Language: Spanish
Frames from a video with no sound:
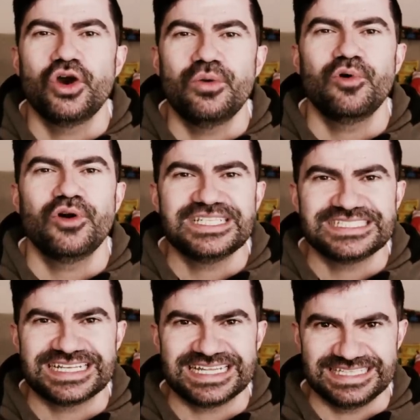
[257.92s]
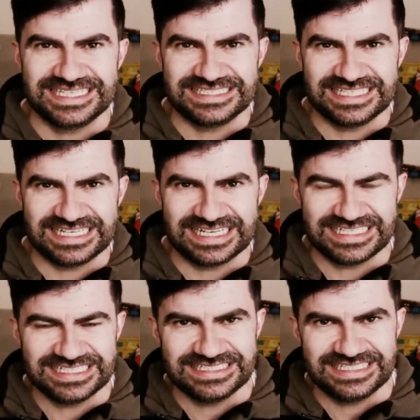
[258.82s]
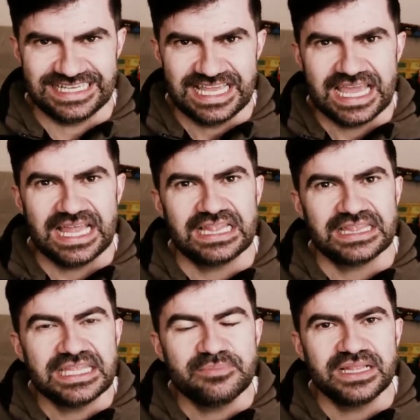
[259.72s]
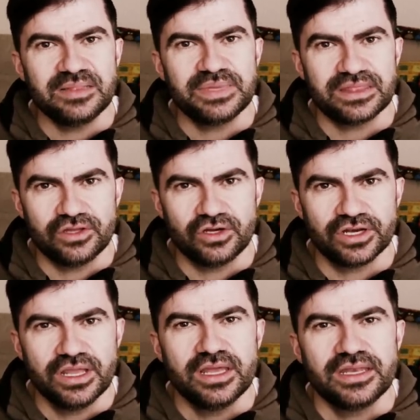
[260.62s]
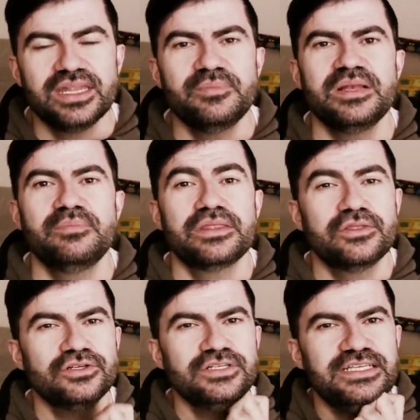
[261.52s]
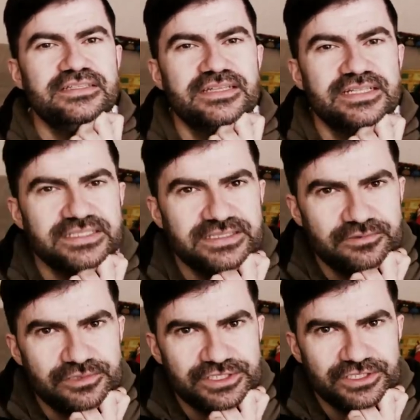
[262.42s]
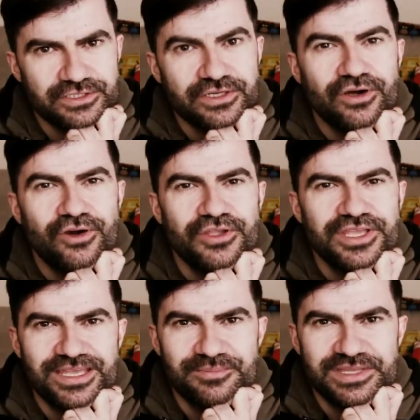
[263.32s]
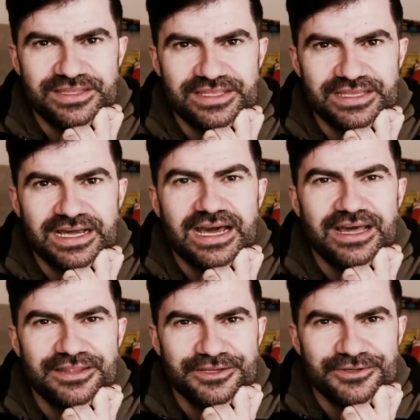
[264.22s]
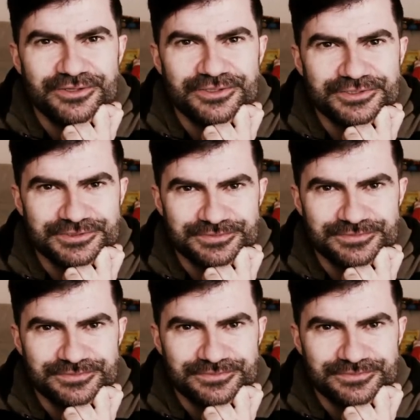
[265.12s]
como este candente y caliente, el nipple pezón. Nipple pezón, interesante cuestión, hoy en Vidilla. Adiós.